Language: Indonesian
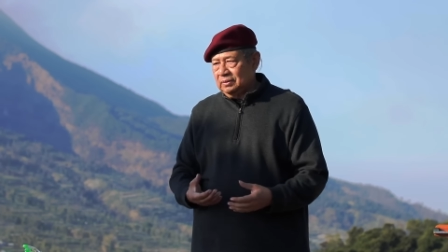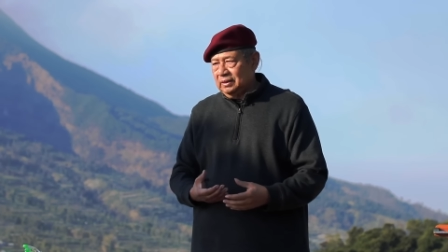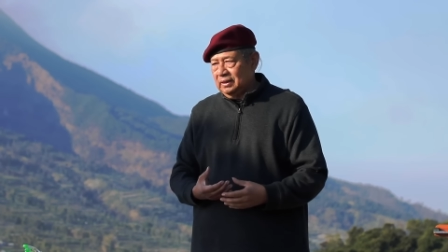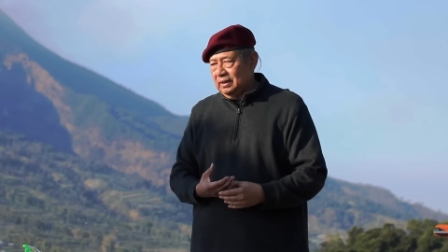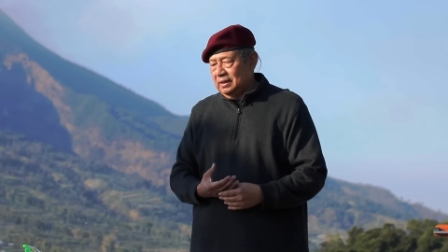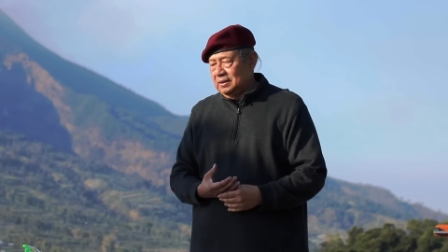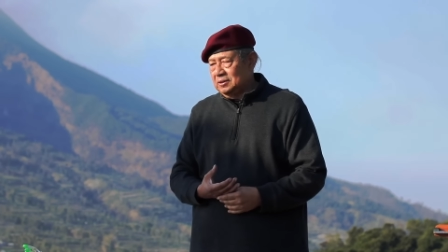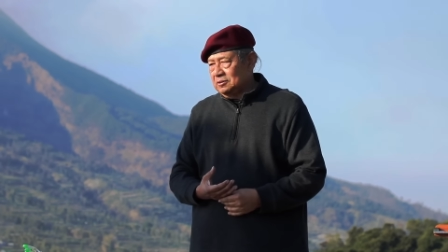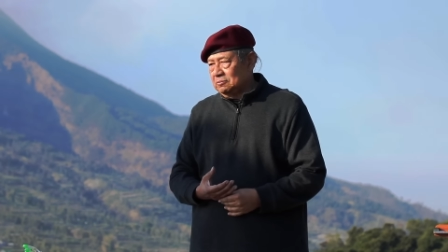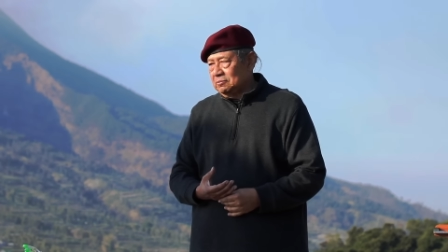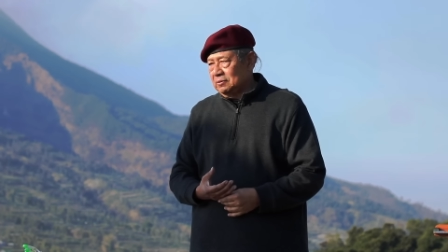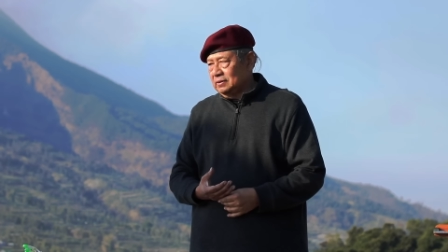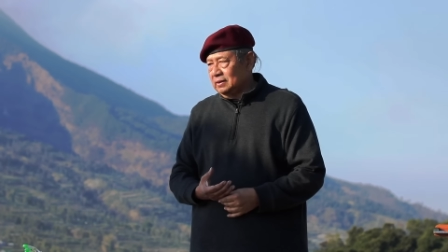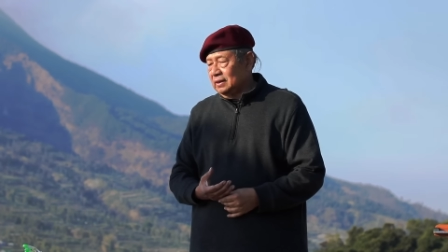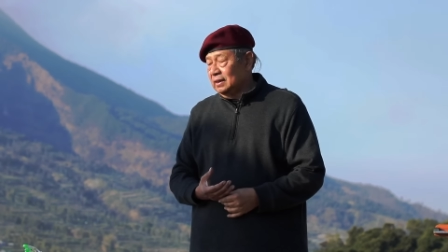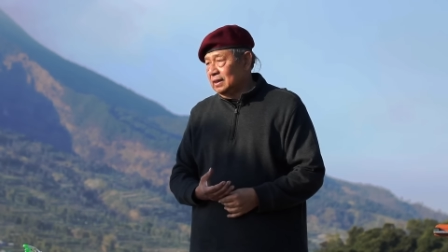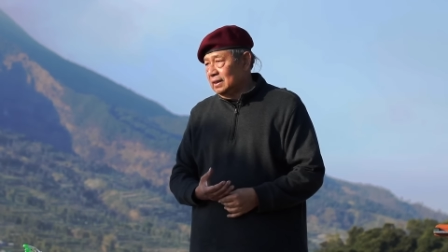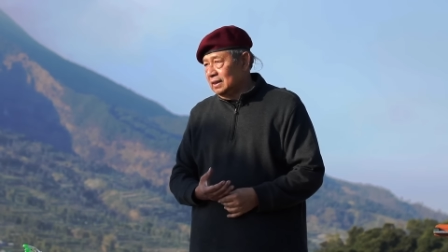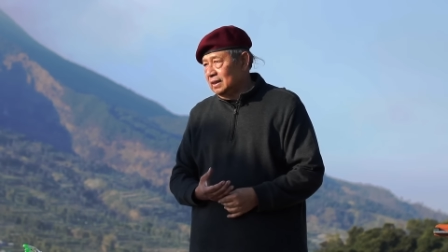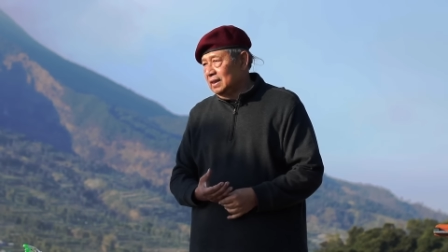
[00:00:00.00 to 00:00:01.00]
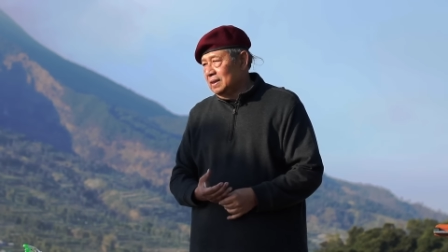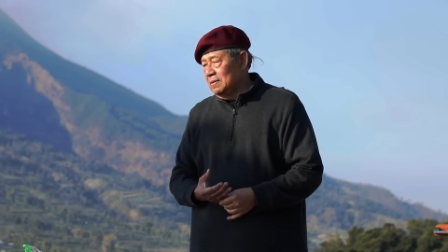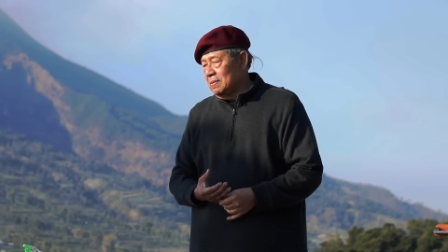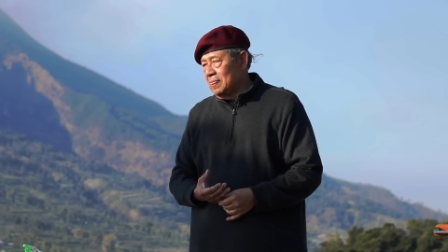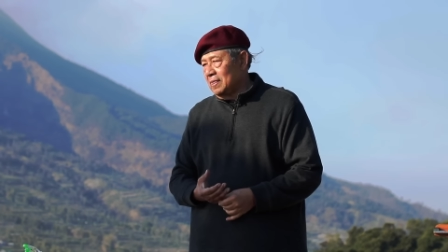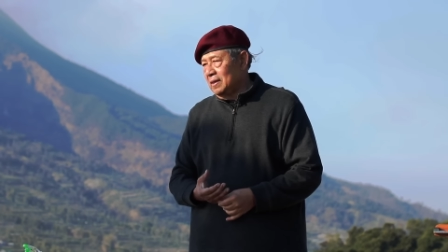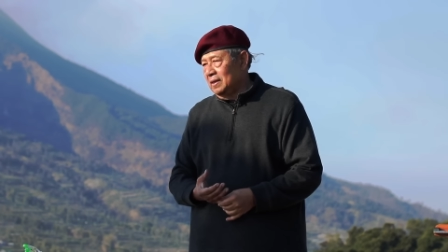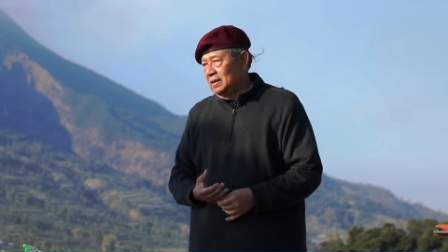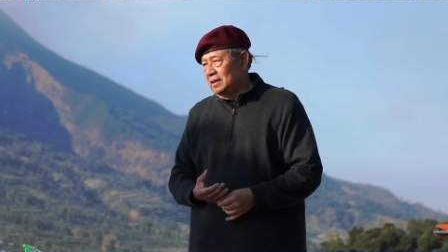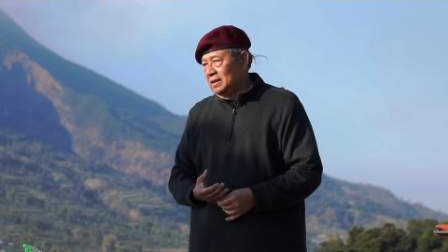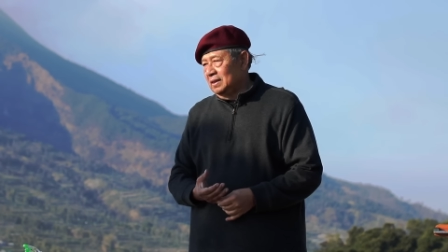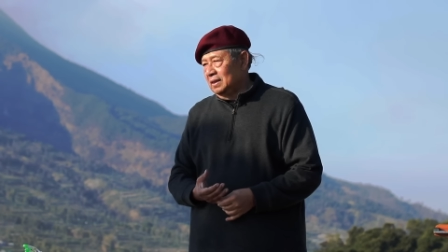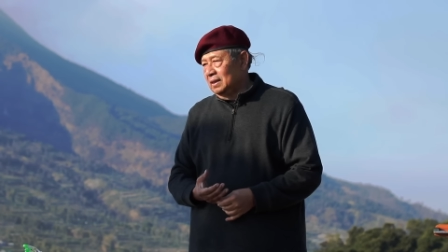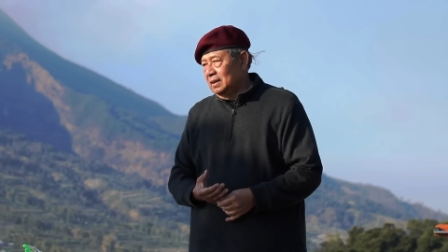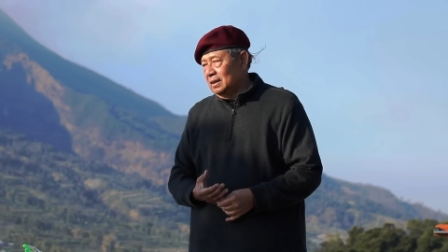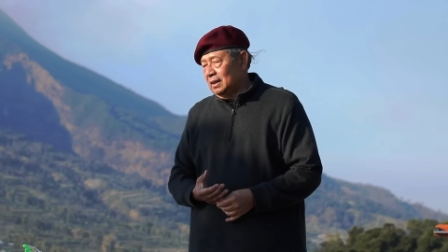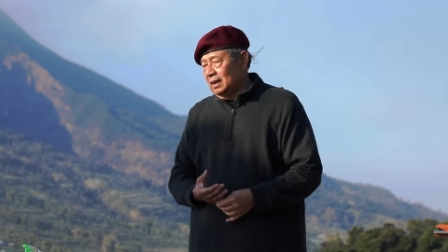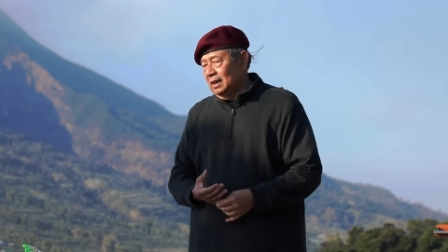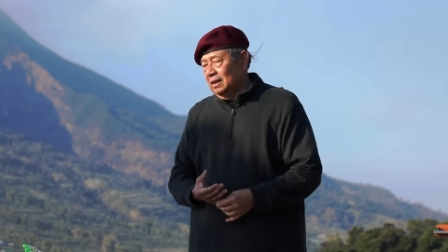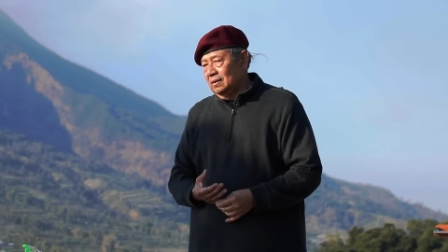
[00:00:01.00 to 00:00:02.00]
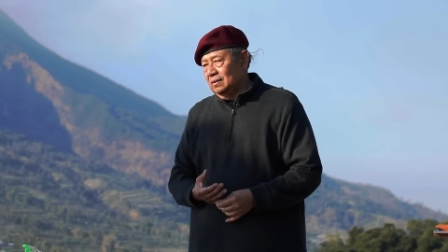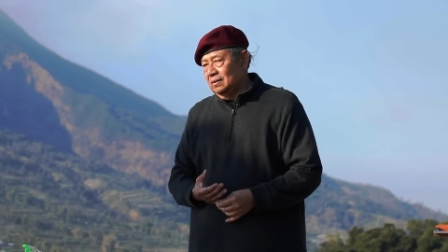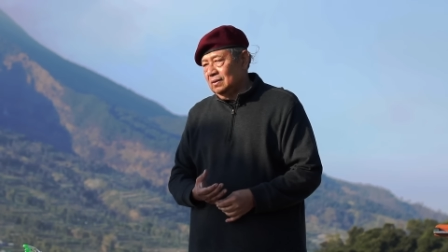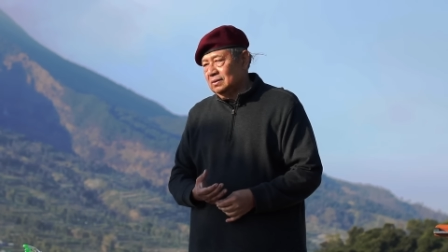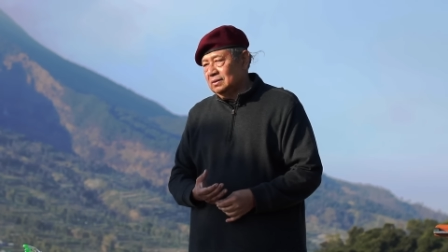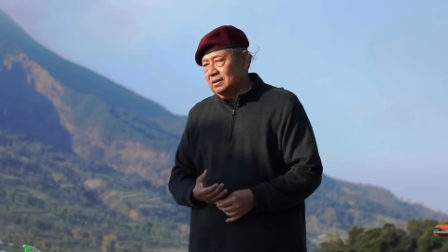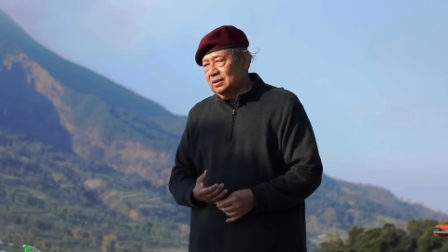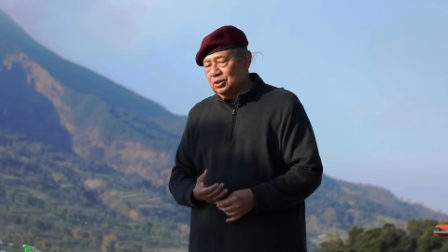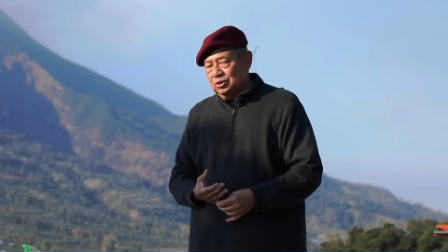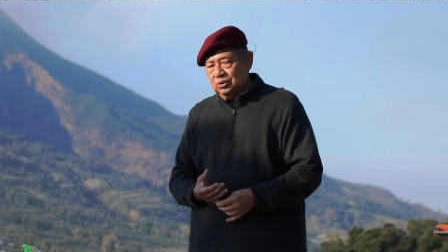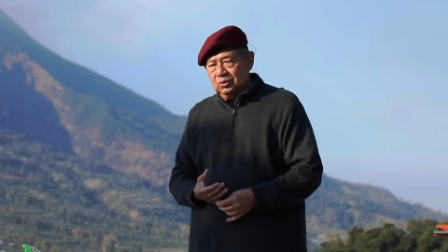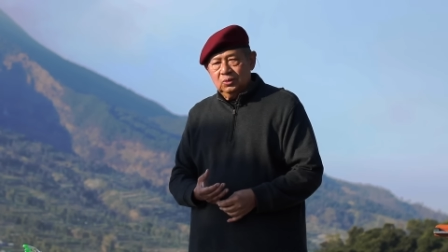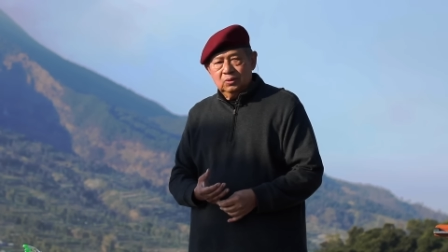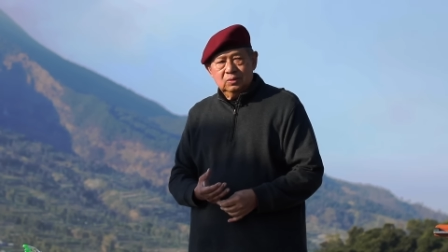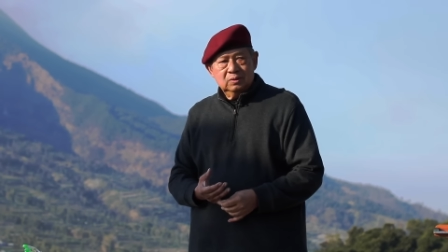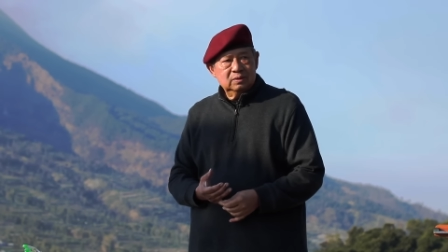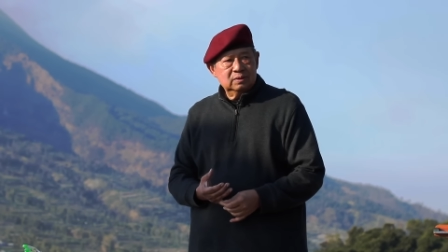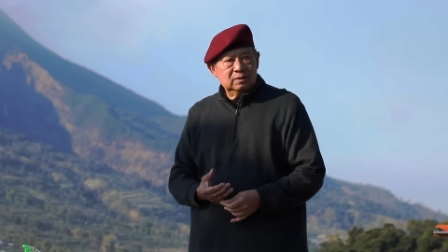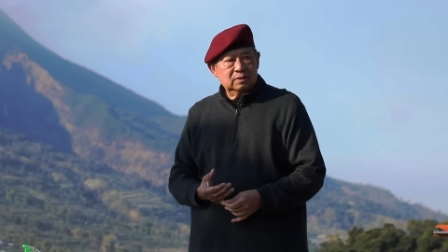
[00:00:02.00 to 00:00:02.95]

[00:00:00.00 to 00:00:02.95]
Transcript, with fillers: dingin seperti ini. Kalau sejuk